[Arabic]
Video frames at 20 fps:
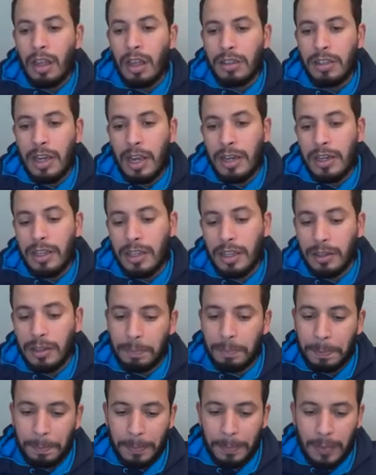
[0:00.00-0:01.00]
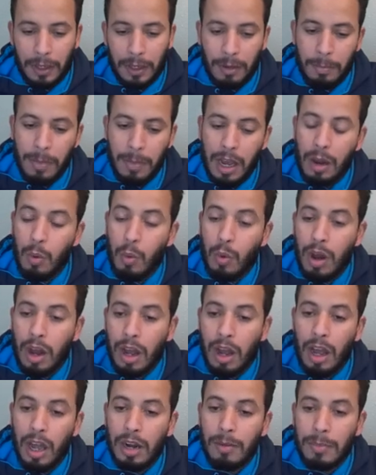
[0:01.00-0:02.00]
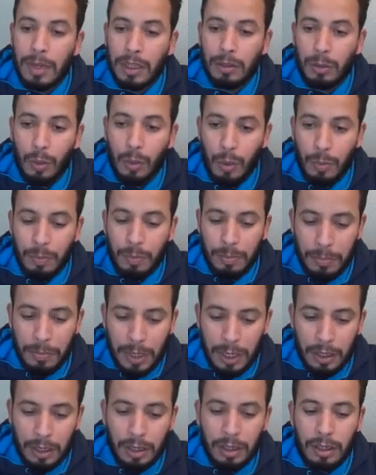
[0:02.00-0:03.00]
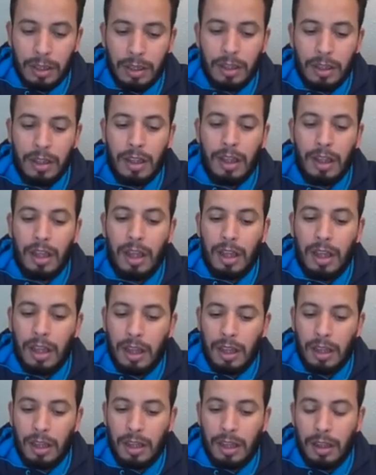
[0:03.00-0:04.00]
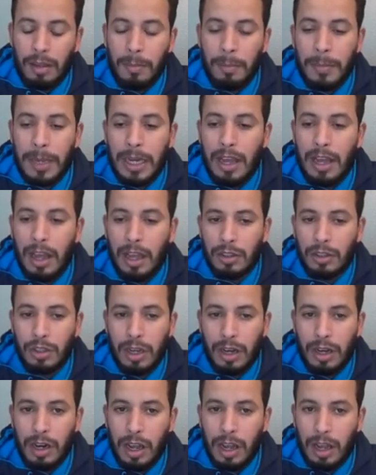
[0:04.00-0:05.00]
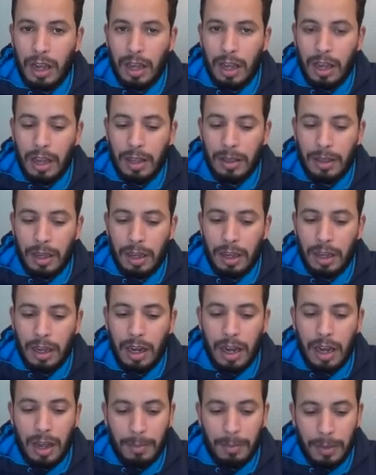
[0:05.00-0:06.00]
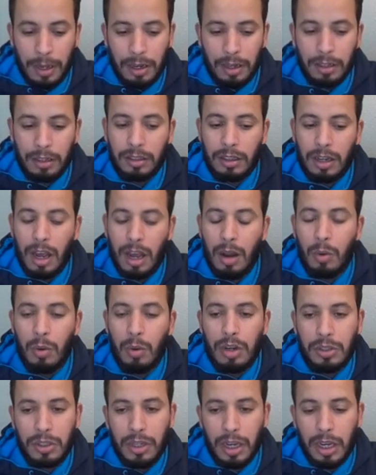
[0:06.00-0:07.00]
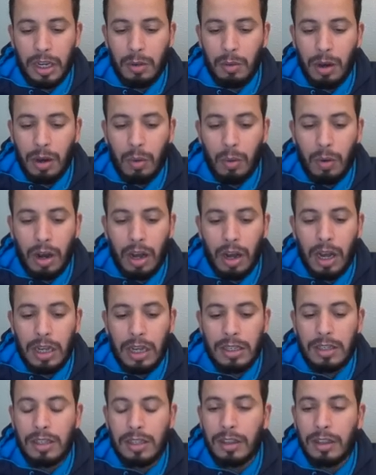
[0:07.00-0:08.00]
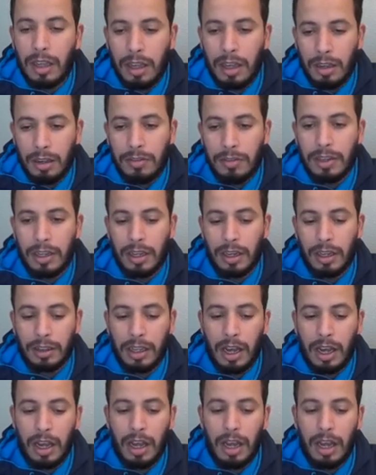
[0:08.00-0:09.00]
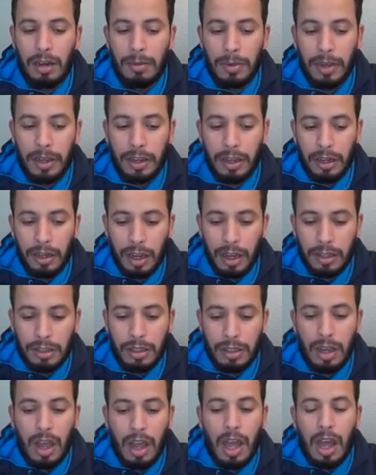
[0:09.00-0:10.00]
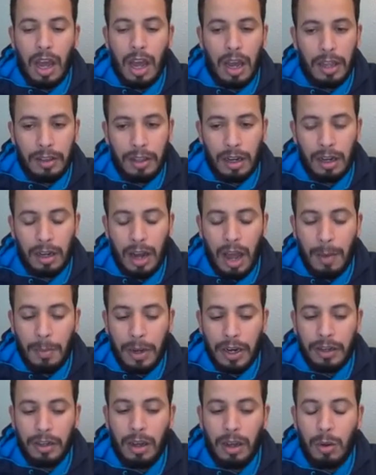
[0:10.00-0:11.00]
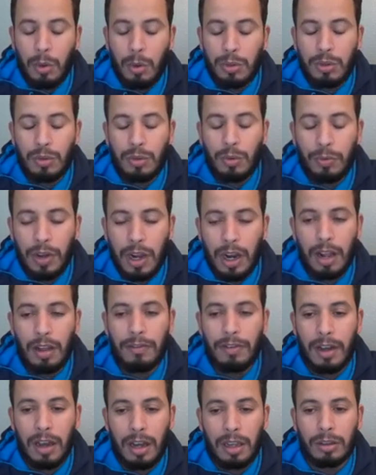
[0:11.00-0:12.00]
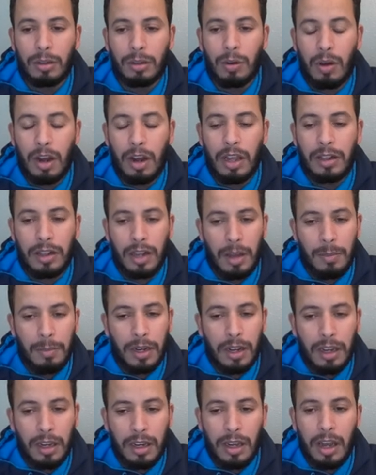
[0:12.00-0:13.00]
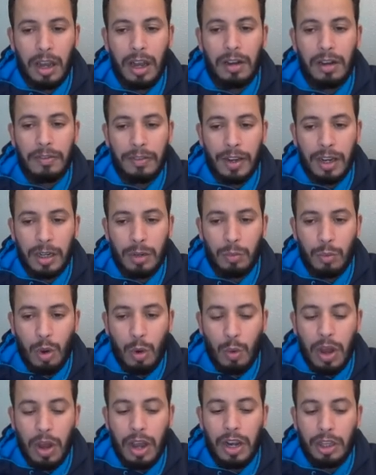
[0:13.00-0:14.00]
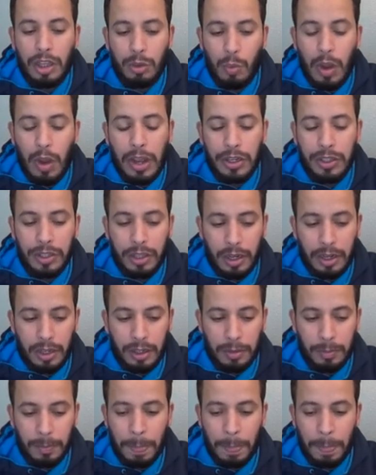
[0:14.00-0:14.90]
ثانيا ما هو المطلوب منك آه، من جراء هذا العمل أول شيء وهو الصدق في إعطاء البيانات هذا الأمر يخص فقط قرعة الأمريكية 2021